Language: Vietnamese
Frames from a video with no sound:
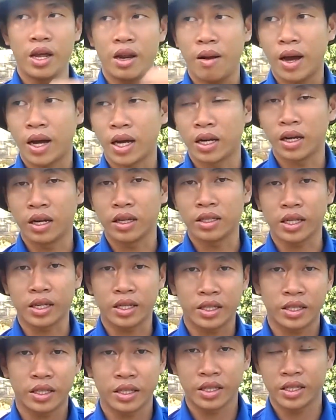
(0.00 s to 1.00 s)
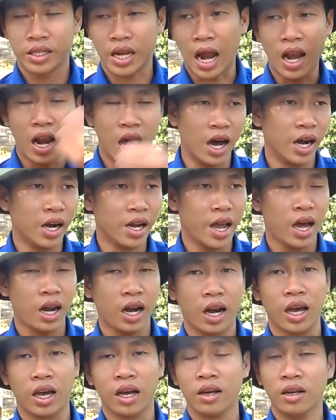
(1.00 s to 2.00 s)
có thể rằng trả lời
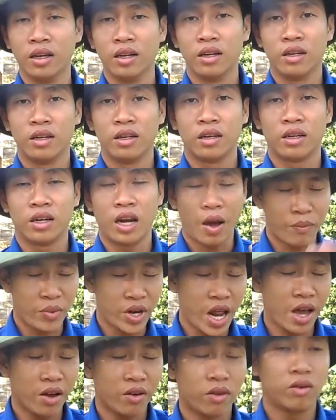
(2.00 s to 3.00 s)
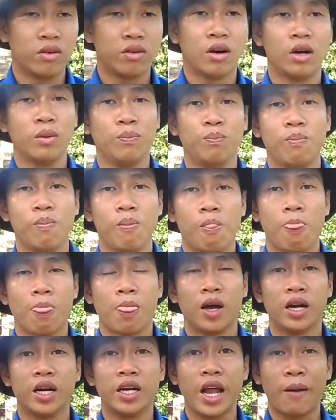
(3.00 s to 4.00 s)
hoặc là làm video
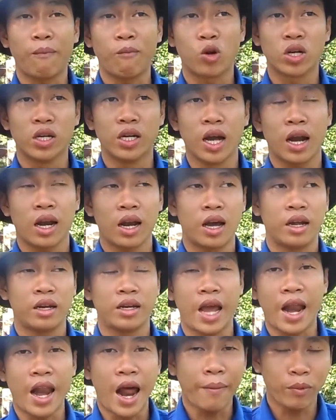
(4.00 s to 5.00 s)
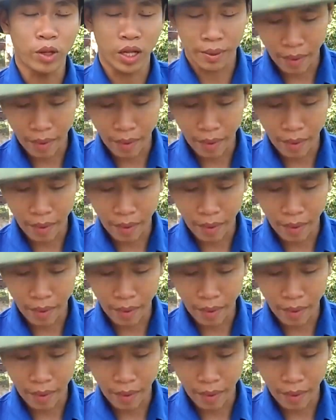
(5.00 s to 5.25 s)
hướng dẫn mọi người hoặc là giải đáp